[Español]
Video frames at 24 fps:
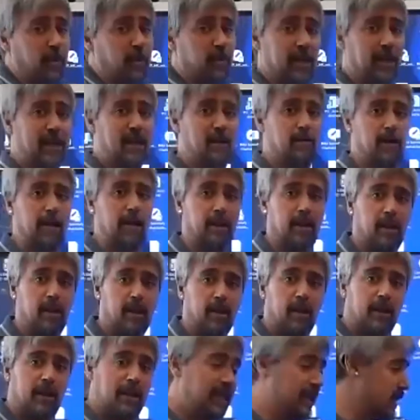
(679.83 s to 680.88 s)
de cable.
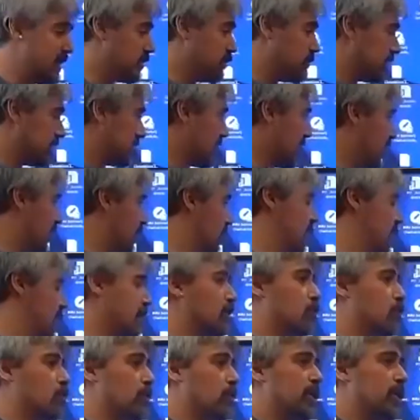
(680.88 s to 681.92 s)
Y esto está
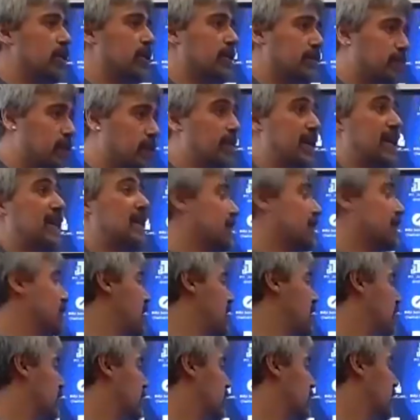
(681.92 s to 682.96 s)
incluido de forma
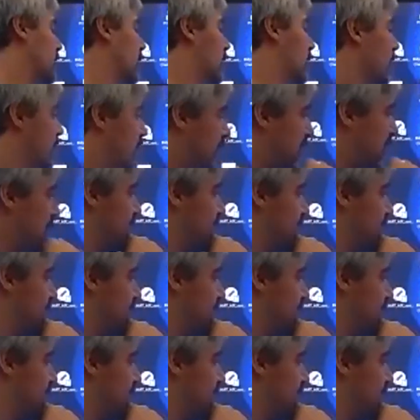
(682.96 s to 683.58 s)
nativa en